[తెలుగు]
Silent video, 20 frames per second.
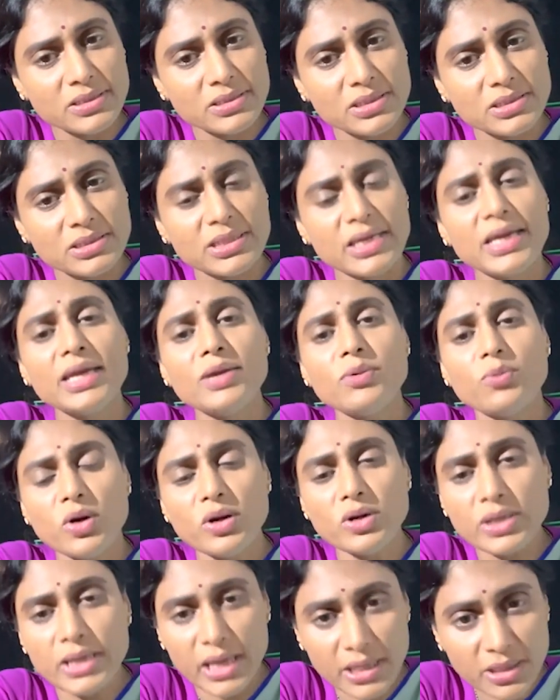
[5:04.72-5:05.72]
ఇస్ దిస్ ఏ
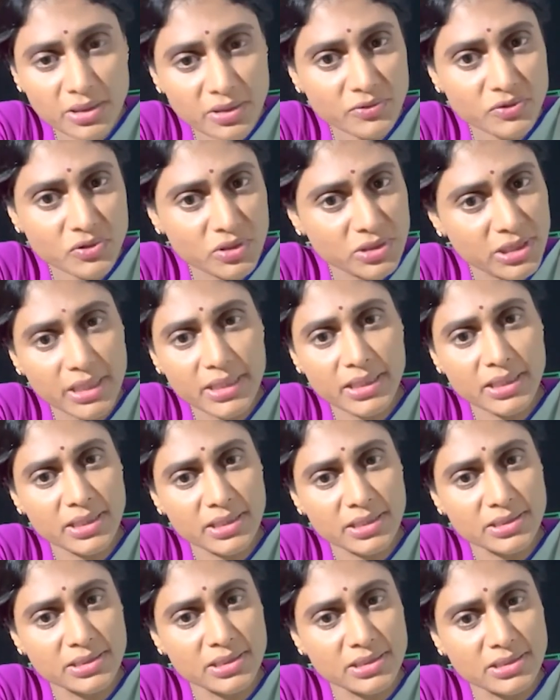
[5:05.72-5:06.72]
వాట్ కైండ్ ఆఫ్ సొసైటీ
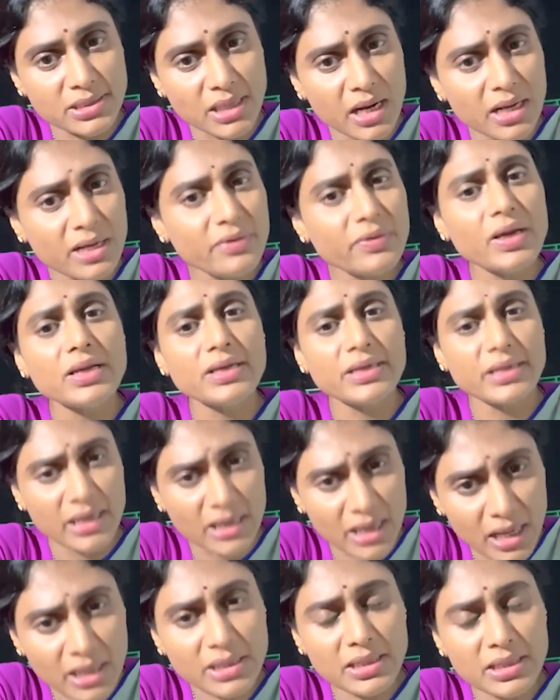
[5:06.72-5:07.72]
ఇస్ దిస్ ఆడవాళ్ళకి
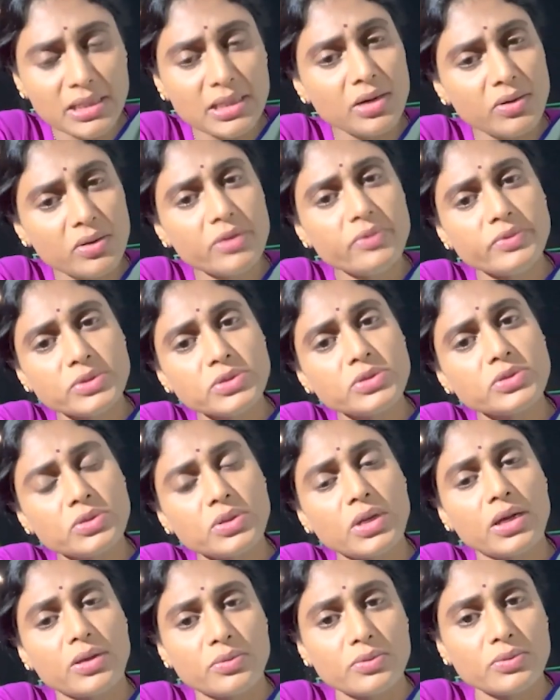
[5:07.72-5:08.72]
ఎలాంటి గౌరవం
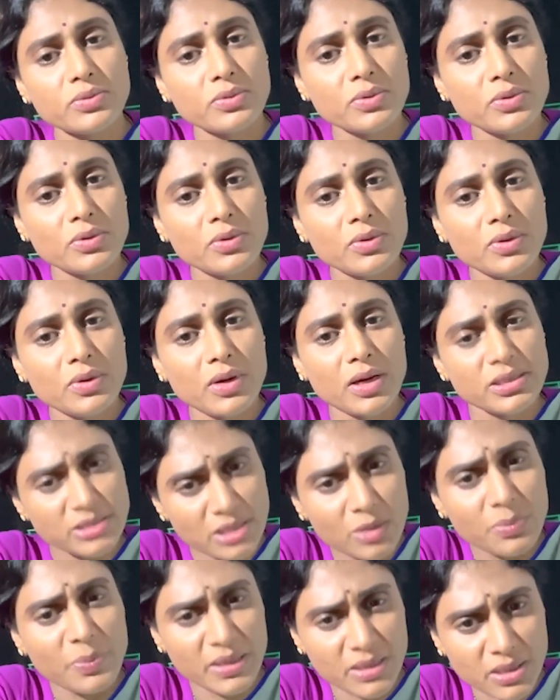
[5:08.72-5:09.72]
ఇస్తున్నారు
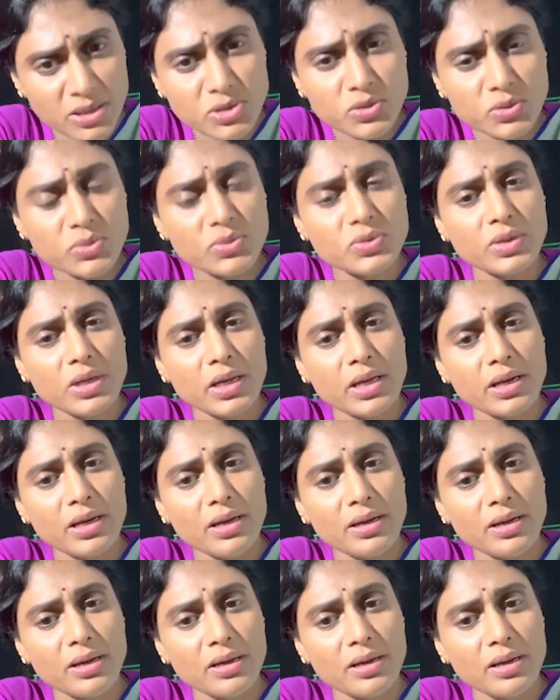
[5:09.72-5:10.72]
అసలు పట్టించుకుంటున్నారా
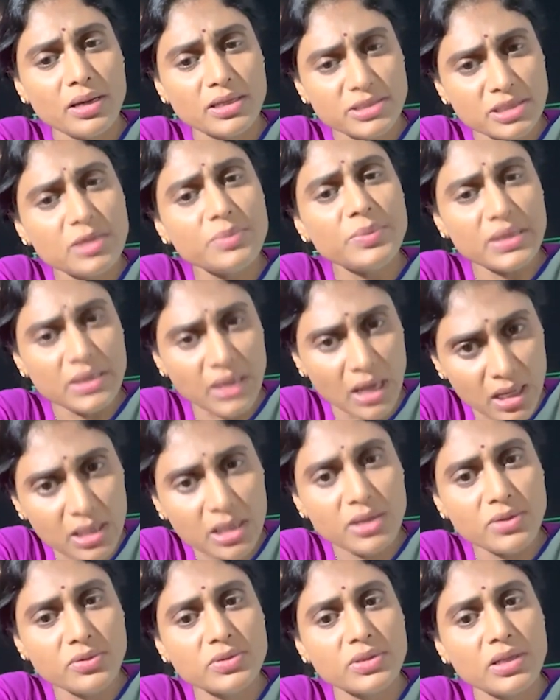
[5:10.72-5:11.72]
అసలు మీకు
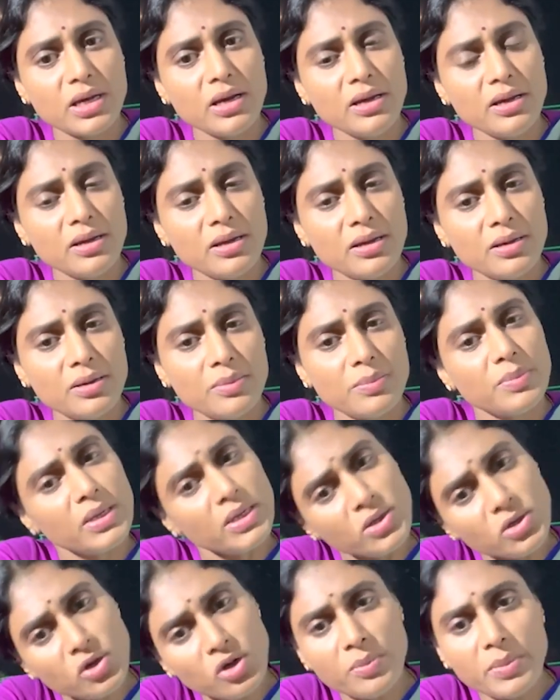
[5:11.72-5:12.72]
అక్కరుందా మీ
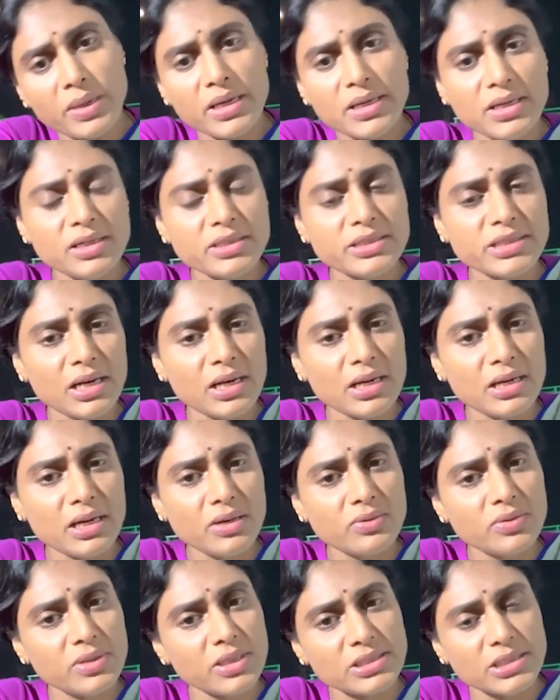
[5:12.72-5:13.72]
ఇంట్లో మహిళలు చల్లగా
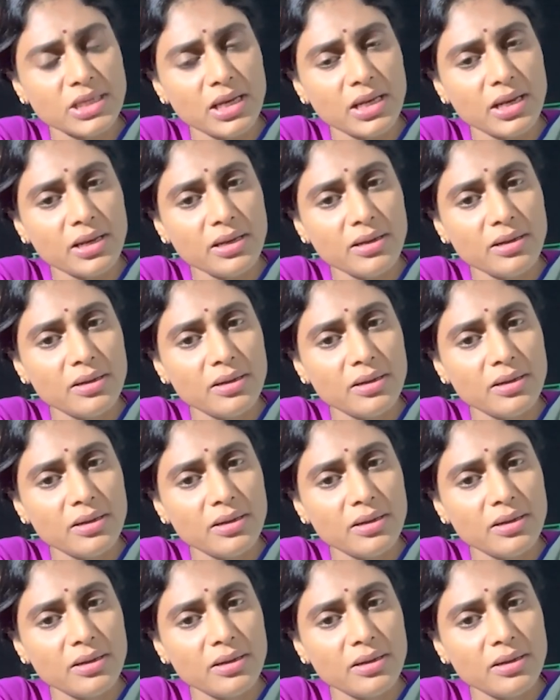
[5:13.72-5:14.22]
ఉంటే చాలా